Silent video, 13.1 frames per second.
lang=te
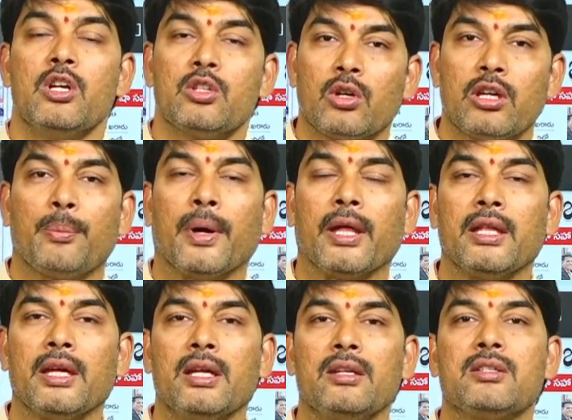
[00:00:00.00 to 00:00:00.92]
సో ఈ
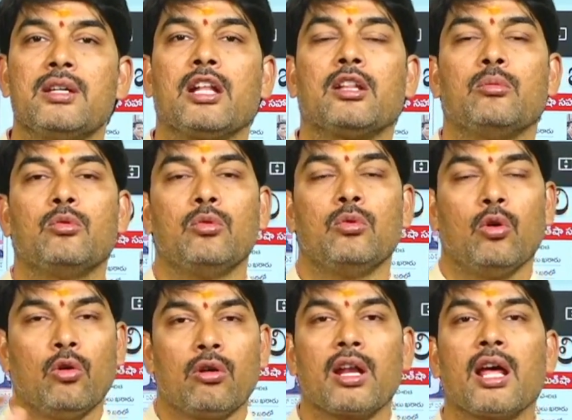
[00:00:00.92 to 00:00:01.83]
పదిహేను శాతము
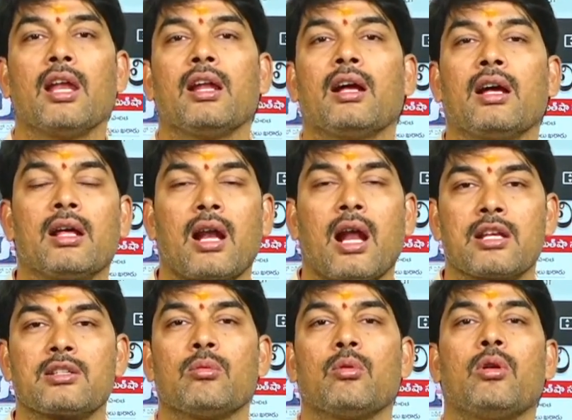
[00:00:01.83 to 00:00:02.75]
ఓవరాల్గా
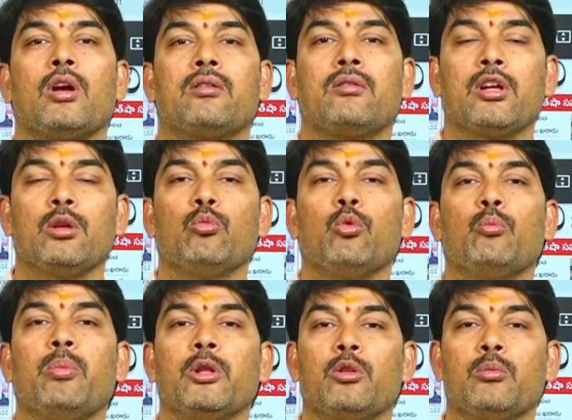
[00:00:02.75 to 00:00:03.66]
రాష్ట్రంలో ఉన్నటువంటి
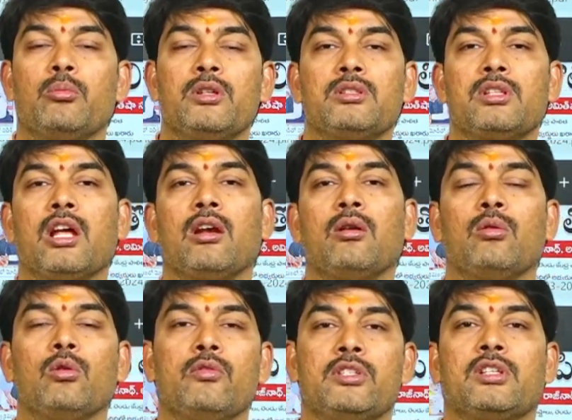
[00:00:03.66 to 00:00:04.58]
ముప్పై తొమ్మిది
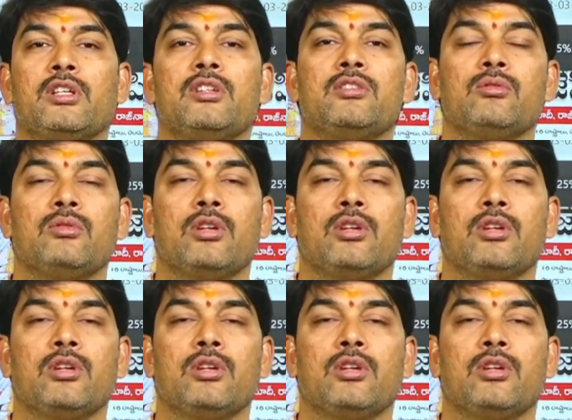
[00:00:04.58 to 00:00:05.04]
స్థానంలో విస్తరించి